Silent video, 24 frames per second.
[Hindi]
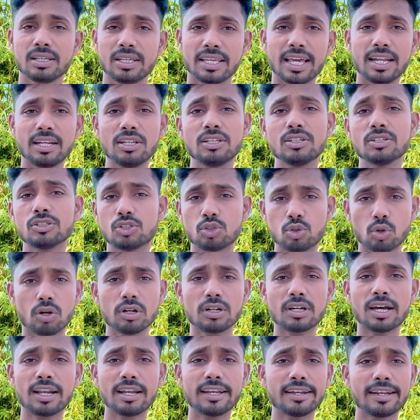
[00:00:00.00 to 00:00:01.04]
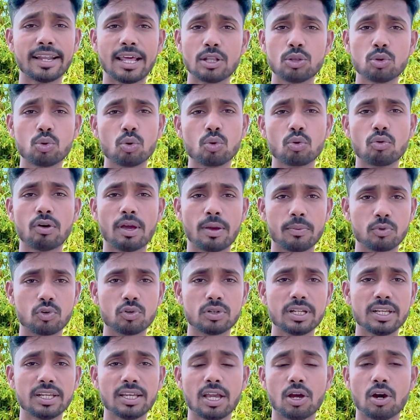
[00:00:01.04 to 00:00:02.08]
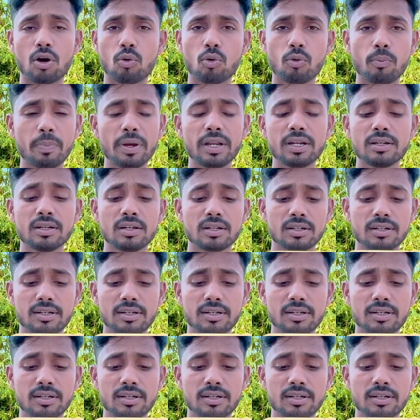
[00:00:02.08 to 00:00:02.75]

यानी इंस्टॉल कर लेना है दोनों ऐप को ठीक है ओपन